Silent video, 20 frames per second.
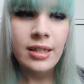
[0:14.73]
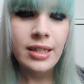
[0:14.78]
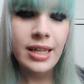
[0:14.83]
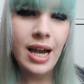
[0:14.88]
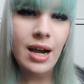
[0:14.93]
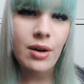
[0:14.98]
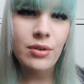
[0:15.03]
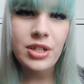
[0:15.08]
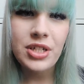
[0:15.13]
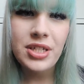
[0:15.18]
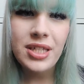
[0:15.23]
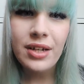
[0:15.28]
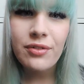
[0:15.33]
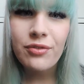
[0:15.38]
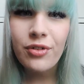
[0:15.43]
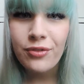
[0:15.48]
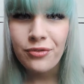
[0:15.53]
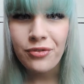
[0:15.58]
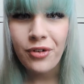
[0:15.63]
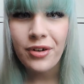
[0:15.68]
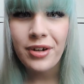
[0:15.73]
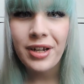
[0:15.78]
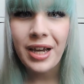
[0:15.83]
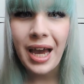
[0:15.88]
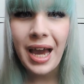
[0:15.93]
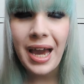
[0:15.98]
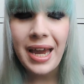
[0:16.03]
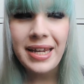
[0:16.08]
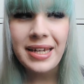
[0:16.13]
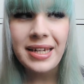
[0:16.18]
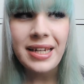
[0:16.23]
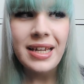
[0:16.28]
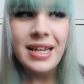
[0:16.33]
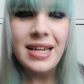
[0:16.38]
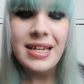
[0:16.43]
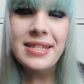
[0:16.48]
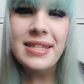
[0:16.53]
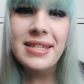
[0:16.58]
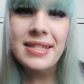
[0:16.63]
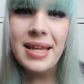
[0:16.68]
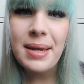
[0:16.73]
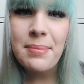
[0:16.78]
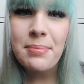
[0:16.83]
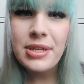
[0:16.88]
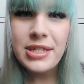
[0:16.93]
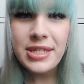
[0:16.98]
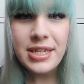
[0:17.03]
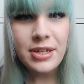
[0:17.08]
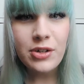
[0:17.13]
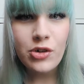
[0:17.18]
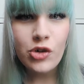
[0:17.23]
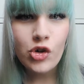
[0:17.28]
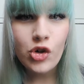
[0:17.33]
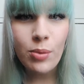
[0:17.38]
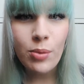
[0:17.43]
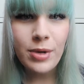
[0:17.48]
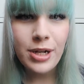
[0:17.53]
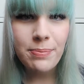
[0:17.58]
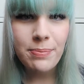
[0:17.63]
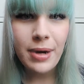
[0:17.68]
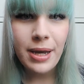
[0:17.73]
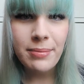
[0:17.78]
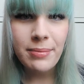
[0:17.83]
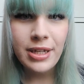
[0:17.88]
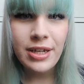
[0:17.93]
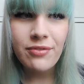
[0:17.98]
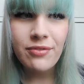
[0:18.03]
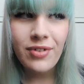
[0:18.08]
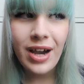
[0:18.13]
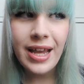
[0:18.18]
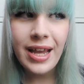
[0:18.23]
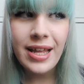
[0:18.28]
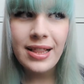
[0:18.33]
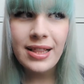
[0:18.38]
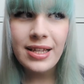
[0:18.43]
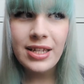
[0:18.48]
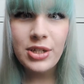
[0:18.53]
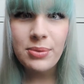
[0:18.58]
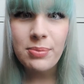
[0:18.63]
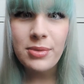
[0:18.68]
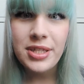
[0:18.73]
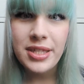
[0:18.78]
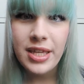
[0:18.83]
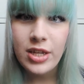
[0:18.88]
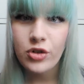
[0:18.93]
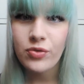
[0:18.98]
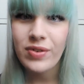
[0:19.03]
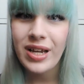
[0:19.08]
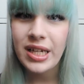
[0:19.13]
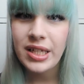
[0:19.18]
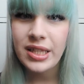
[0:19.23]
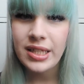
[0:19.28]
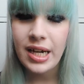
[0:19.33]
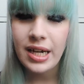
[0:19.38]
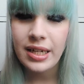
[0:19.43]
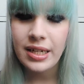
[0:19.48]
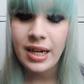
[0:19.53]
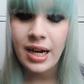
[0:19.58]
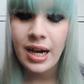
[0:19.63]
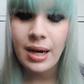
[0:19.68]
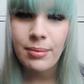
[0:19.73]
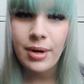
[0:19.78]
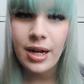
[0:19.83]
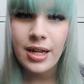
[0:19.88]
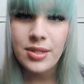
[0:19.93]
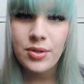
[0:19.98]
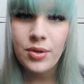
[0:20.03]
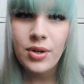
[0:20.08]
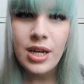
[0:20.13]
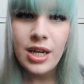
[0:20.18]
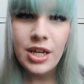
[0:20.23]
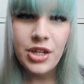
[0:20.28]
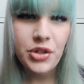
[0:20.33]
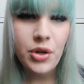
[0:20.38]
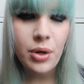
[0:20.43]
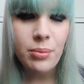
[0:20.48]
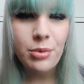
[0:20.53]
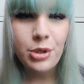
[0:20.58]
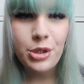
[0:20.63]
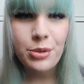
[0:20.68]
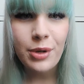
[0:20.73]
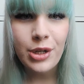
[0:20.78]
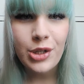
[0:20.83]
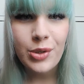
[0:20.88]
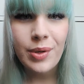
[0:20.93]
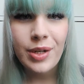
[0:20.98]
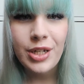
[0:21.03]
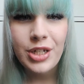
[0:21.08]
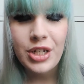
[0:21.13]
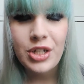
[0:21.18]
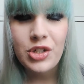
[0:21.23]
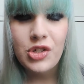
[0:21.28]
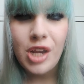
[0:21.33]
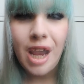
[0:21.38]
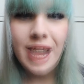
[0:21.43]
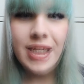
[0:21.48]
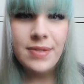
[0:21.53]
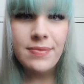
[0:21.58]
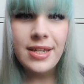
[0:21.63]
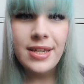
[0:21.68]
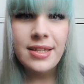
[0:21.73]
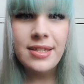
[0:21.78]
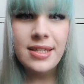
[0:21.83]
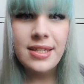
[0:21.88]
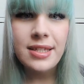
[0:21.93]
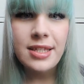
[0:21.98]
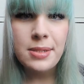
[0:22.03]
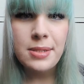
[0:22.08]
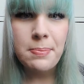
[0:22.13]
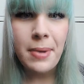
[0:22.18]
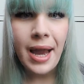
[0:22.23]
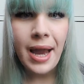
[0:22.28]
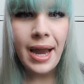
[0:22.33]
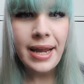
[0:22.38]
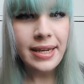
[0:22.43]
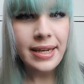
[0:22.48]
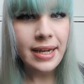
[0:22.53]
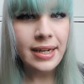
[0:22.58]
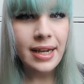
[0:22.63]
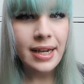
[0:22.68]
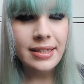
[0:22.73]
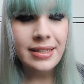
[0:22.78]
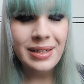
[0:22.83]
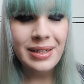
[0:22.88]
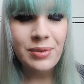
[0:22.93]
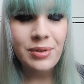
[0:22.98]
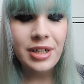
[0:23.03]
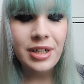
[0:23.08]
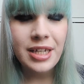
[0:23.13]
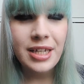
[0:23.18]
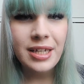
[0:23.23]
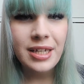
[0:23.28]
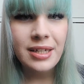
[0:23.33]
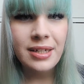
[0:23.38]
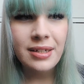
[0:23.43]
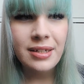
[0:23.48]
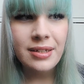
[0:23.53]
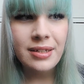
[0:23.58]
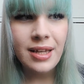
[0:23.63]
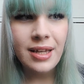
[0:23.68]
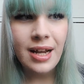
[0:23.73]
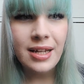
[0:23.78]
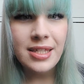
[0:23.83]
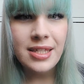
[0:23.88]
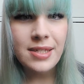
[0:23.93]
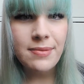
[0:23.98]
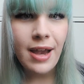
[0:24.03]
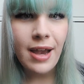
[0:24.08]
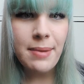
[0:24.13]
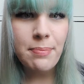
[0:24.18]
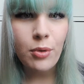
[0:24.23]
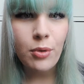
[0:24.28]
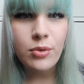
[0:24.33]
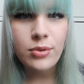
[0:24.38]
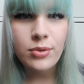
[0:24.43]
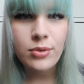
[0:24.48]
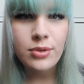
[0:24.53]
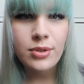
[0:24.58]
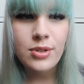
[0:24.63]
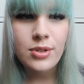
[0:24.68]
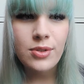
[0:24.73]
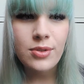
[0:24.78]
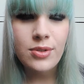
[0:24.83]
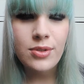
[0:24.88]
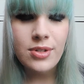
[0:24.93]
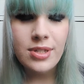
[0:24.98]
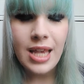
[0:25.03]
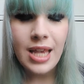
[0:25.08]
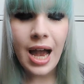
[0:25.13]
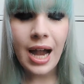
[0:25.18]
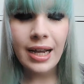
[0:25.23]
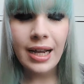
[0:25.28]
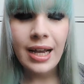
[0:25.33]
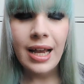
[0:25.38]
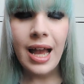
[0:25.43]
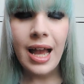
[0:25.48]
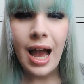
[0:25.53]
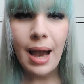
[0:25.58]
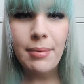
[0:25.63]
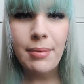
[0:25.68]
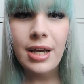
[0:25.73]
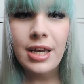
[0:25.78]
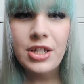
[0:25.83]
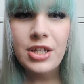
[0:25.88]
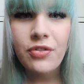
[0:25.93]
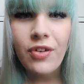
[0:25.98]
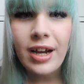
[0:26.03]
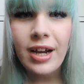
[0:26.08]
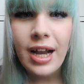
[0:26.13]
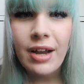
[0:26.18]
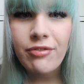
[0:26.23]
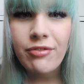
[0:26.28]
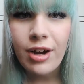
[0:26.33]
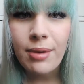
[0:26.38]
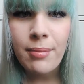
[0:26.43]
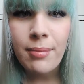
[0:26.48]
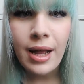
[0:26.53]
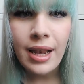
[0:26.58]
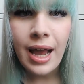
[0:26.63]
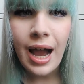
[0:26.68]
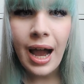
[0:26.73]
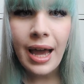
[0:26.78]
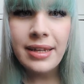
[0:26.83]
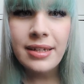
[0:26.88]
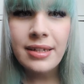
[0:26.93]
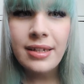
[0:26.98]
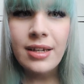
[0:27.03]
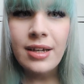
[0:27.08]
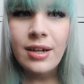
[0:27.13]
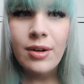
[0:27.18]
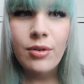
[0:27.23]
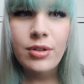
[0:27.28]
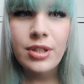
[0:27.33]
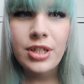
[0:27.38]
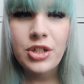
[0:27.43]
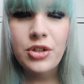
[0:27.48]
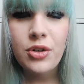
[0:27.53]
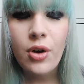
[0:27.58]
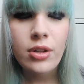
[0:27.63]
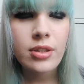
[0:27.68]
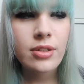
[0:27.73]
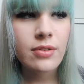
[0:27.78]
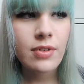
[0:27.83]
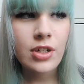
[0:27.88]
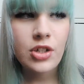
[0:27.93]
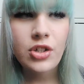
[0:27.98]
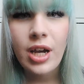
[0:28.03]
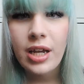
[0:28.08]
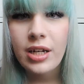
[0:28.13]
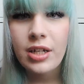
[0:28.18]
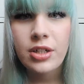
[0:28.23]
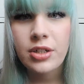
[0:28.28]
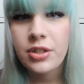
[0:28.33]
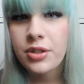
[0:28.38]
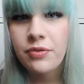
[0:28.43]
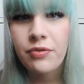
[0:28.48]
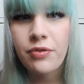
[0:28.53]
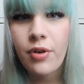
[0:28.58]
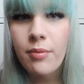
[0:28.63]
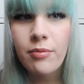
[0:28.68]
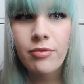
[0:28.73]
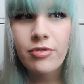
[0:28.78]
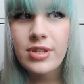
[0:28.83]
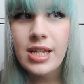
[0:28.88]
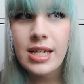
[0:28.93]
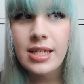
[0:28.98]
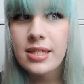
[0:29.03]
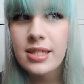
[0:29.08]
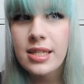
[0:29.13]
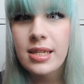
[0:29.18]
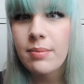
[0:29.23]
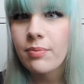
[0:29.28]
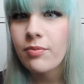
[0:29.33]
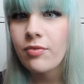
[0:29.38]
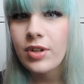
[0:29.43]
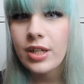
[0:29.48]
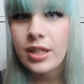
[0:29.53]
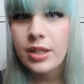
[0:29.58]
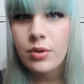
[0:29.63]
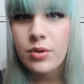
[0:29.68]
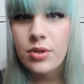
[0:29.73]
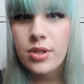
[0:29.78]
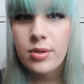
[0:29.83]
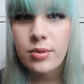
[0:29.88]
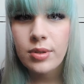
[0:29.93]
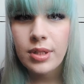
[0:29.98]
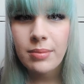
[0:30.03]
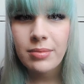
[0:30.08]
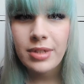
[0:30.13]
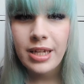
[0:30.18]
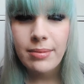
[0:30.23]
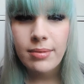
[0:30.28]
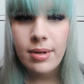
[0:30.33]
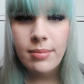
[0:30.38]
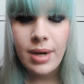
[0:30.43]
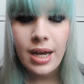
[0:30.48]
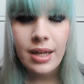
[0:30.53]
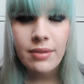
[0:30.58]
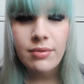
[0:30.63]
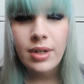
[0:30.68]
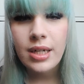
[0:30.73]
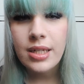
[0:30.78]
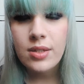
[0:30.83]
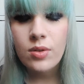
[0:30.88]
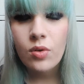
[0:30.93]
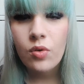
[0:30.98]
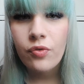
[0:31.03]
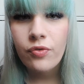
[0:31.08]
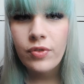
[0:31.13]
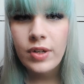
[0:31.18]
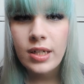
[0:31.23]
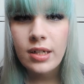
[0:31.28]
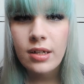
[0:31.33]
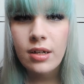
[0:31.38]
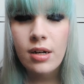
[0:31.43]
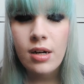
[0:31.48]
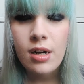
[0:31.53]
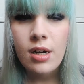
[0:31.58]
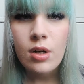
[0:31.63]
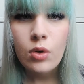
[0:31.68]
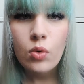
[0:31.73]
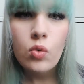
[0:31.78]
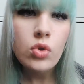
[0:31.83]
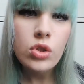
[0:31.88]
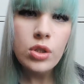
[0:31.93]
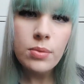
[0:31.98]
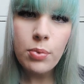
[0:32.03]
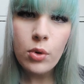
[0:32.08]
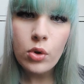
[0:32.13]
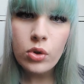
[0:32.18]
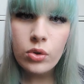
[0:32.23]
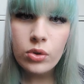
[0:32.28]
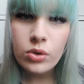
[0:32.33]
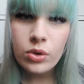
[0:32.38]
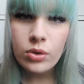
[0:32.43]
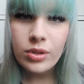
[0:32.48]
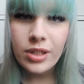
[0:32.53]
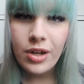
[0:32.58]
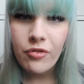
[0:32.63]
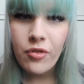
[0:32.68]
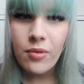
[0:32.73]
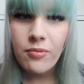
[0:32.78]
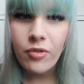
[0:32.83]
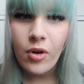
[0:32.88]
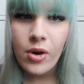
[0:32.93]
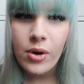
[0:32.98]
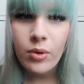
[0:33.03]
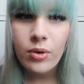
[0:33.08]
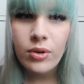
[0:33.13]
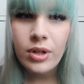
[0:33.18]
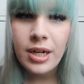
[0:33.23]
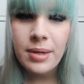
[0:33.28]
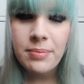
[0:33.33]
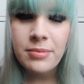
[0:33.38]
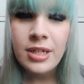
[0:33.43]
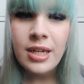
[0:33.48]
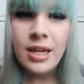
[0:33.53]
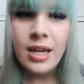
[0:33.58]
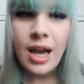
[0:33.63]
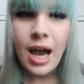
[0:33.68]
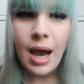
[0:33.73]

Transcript: Ja und ich sag von vornherein, es ist ein bisschen geschummelt bei mir, weil ich mich sehr schwer getan habe. Also ich konnte mich manchmal nicht entscheiden. Deswegen sind es bei einer Kategorie ja zwei Produkte sozusagen. Aber ich fange einfach mal an und ich könnte wahrscheinlich 5, 6, 7 Videos zu dem Thema machen, weil es so viele gute Produkte unter 5 Euro gibt.